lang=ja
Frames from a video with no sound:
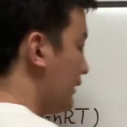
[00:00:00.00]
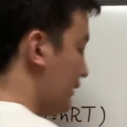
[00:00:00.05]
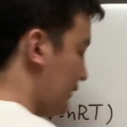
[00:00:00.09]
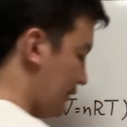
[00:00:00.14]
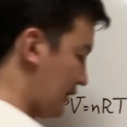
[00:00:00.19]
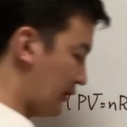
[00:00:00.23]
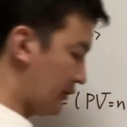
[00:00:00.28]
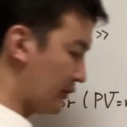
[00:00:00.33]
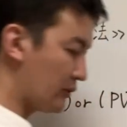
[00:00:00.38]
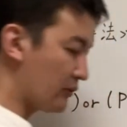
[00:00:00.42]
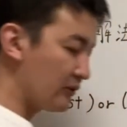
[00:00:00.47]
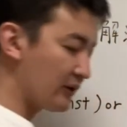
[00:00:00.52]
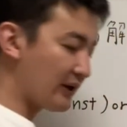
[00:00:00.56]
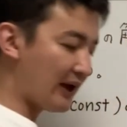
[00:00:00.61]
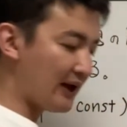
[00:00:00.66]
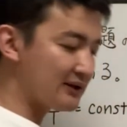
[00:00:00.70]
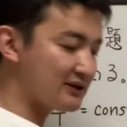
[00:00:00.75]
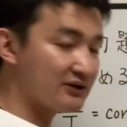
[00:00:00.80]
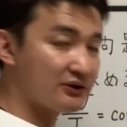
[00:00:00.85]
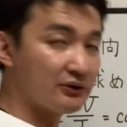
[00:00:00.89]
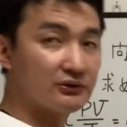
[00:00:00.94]
なので今回
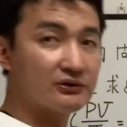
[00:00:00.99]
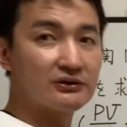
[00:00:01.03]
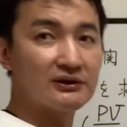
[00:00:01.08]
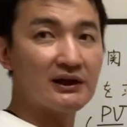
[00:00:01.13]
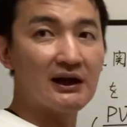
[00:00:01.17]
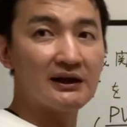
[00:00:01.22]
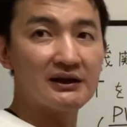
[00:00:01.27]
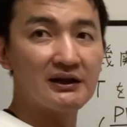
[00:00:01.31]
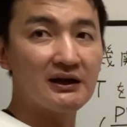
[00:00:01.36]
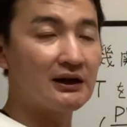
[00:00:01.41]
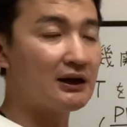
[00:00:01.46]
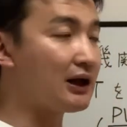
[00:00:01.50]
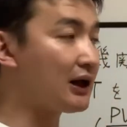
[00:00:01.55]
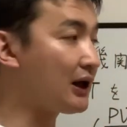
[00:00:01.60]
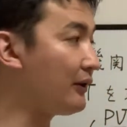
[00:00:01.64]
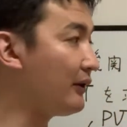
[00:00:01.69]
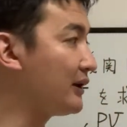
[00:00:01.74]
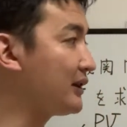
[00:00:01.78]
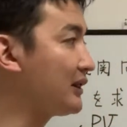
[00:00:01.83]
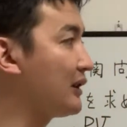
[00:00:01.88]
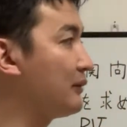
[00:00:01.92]
圧力が明らか変
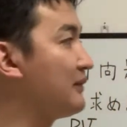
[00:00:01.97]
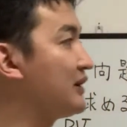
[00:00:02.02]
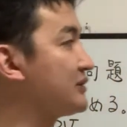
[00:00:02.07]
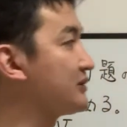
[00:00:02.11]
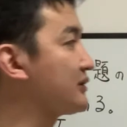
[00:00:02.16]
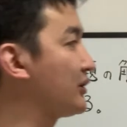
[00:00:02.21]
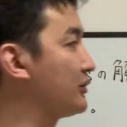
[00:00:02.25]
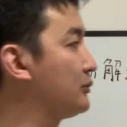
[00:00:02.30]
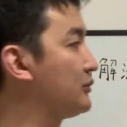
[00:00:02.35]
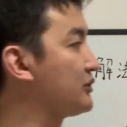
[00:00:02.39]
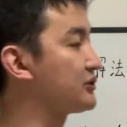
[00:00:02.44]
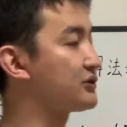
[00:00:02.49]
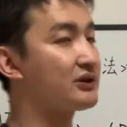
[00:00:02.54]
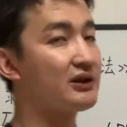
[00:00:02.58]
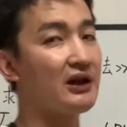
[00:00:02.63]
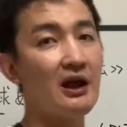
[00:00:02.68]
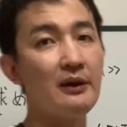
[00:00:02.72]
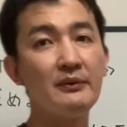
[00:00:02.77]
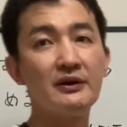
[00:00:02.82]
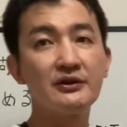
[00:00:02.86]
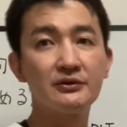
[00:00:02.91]
わってますけども
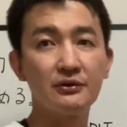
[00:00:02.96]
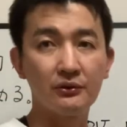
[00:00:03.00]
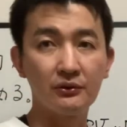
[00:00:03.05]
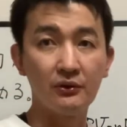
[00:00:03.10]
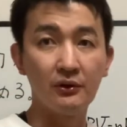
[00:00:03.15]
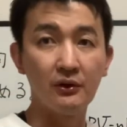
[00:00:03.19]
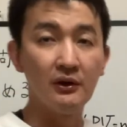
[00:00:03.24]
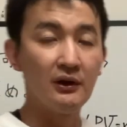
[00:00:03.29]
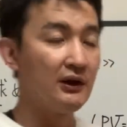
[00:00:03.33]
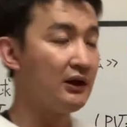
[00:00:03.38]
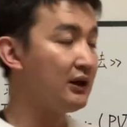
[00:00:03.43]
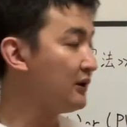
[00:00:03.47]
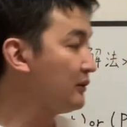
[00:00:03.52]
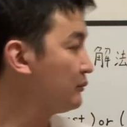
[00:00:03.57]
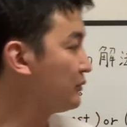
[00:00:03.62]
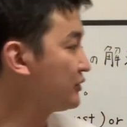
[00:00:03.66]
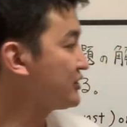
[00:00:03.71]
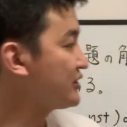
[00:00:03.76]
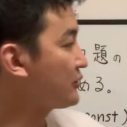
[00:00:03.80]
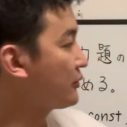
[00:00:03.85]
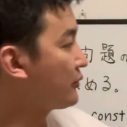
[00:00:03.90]
使えますよと。
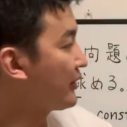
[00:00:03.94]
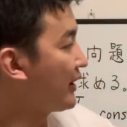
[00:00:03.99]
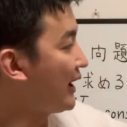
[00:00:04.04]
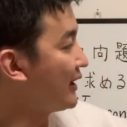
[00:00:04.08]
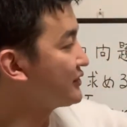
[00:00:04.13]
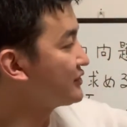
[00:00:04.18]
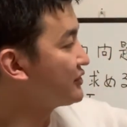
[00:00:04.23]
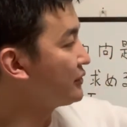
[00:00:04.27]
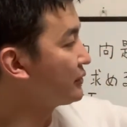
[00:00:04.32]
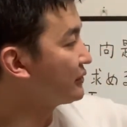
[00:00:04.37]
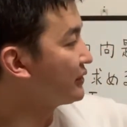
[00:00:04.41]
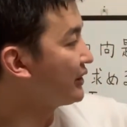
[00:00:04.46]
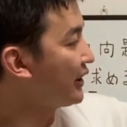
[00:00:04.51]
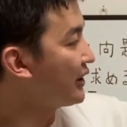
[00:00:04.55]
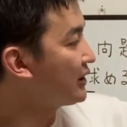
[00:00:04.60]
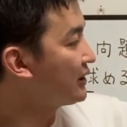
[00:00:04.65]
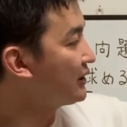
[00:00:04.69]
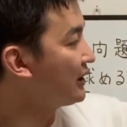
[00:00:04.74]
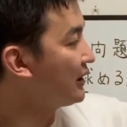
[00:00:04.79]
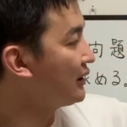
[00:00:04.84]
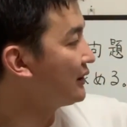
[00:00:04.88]
もしこれ圧力が一
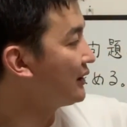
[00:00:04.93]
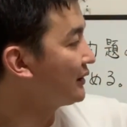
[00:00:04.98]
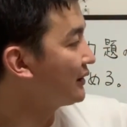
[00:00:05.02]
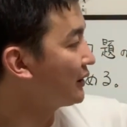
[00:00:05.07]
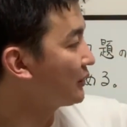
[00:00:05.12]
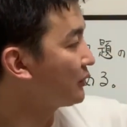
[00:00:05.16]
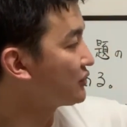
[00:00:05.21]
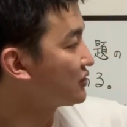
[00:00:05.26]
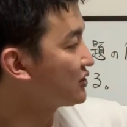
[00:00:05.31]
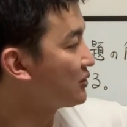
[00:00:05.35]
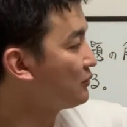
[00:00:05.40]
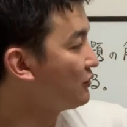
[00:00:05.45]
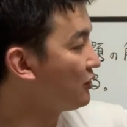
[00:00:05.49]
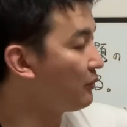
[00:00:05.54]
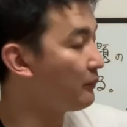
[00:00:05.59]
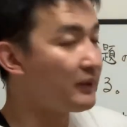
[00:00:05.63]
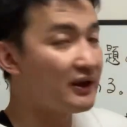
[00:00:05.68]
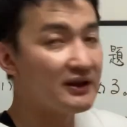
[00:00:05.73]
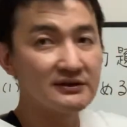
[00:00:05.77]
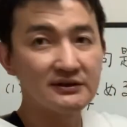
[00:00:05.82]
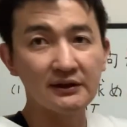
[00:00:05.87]
定だったとしても、
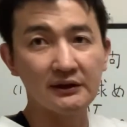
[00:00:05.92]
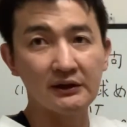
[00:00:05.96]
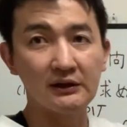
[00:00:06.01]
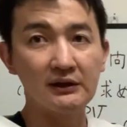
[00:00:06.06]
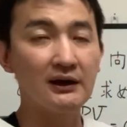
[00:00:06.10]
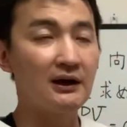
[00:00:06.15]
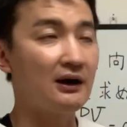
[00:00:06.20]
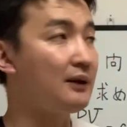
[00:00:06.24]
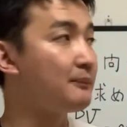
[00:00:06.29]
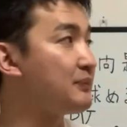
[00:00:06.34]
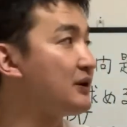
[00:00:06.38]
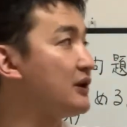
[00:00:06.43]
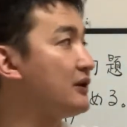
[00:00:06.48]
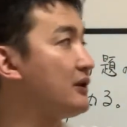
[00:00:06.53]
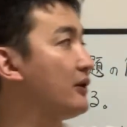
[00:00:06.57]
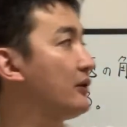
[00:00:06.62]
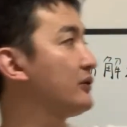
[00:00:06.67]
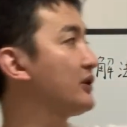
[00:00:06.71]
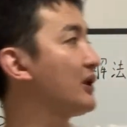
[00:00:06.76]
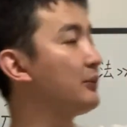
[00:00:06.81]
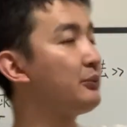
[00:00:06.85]
面積から P
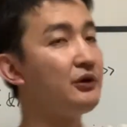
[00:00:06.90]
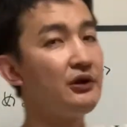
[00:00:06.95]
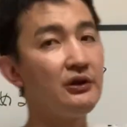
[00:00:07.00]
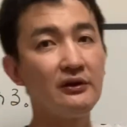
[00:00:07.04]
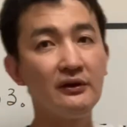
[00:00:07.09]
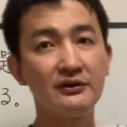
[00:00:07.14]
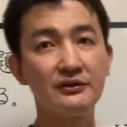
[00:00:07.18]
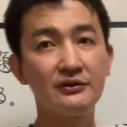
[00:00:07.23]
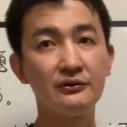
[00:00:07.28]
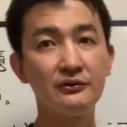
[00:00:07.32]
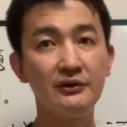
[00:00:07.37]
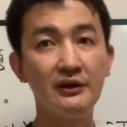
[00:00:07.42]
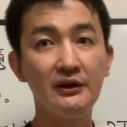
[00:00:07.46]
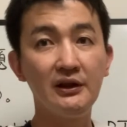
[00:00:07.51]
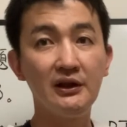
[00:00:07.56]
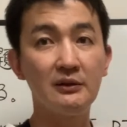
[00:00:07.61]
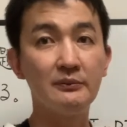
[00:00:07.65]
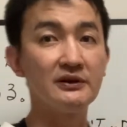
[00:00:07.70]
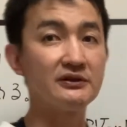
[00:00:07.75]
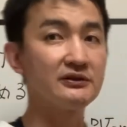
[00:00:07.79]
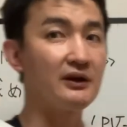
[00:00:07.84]
デルタ V っていうのはすぐ出て
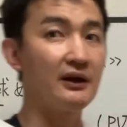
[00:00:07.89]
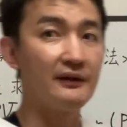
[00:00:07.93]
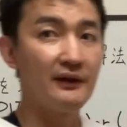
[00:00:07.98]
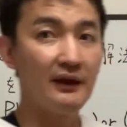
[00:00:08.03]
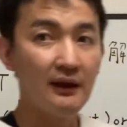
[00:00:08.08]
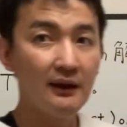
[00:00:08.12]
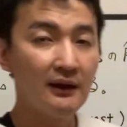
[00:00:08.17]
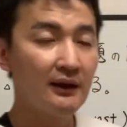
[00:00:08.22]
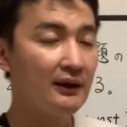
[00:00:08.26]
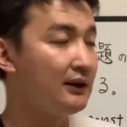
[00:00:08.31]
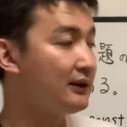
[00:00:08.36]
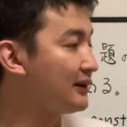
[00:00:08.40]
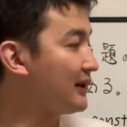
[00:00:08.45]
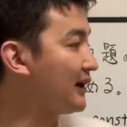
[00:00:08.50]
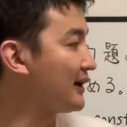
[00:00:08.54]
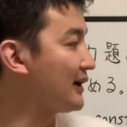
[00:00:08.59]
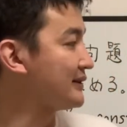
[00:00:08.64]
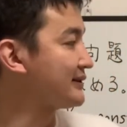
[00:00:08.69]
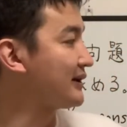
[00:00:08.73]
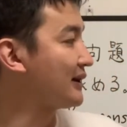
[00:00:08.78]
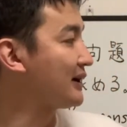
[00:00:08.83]
きますからね。
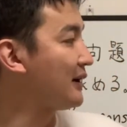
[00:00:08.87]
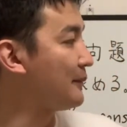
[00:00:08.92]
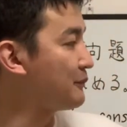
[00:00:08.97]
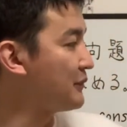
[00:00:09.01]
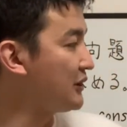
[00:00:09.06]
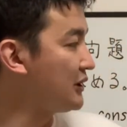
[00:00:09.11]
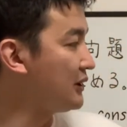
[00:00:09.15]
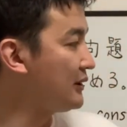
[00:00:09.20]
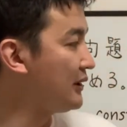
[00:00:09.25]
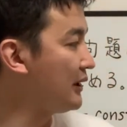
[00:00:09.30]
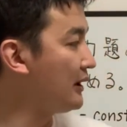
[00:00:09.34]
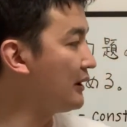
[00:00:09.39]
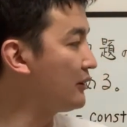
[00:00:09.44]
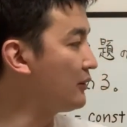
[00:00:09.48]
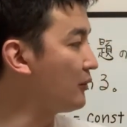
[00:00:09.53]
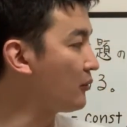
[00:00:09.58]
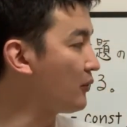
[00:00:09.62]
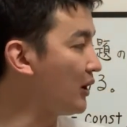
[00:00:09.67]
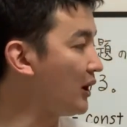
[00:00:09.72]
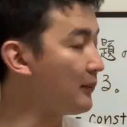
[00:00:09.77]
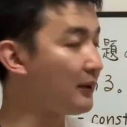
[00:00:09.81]
高さが P で、
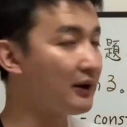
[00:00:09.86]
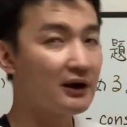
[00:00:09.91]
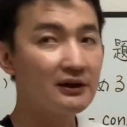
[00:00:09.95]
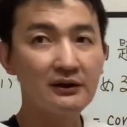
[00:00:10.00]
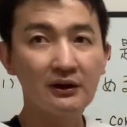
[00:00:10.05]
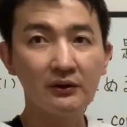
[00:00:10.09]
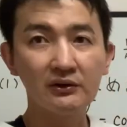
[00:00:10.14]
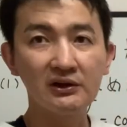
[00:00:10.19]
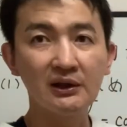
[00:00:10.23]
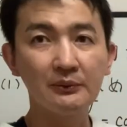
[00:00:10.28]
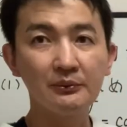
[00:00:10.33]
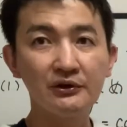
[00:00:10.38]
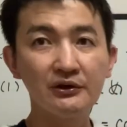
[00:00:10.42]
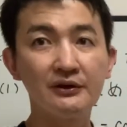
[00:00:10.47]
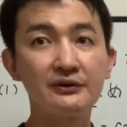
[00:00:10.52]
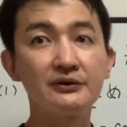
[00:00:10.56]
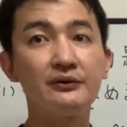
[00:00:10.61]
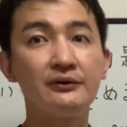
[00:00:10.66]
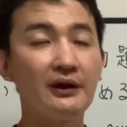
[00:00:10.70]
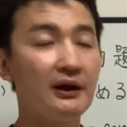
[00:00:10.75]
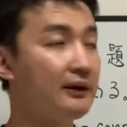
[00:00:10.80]
横幅がデルタ V で
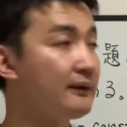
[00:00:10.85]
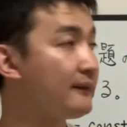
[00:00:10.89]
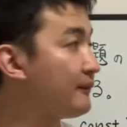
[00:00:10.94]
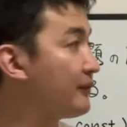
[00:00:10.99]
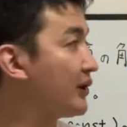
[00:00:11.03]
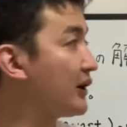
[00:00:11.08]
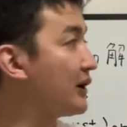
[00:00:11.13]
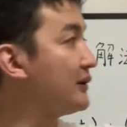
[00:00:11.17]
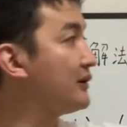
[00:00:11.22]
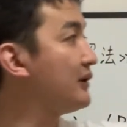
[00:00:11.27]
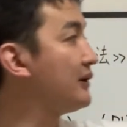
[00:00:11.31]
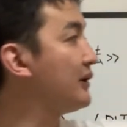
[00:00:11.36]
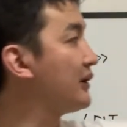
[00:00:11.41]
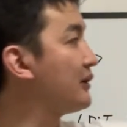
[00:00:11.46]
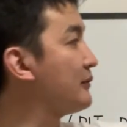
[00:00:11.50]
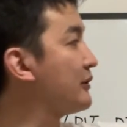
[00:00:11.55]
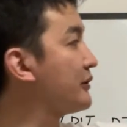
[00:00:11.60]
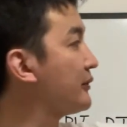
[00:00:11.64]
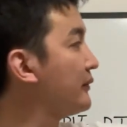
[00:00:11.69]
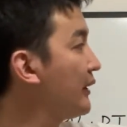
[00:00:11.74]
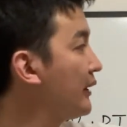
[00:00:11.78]
すよね。だから出てき
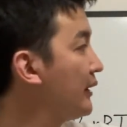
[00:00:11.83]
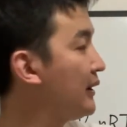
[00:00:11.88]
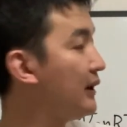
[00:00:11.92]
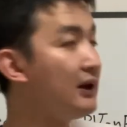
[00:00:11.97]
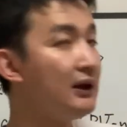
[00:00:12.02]
ますよね。